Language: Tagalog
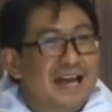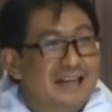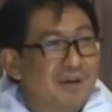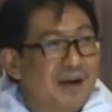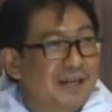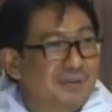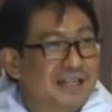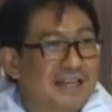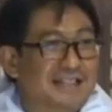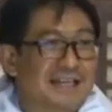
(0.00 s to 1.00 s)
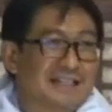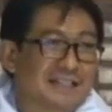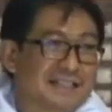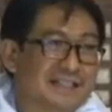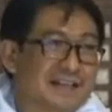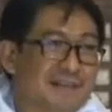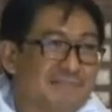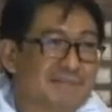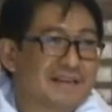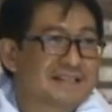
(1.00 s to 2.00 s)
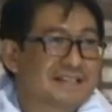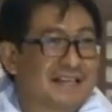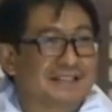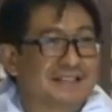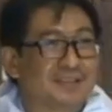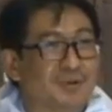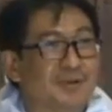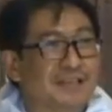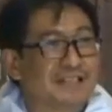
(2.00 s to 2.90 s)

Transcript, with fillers: Araw-araw na lang naririnig, nababasa natin kung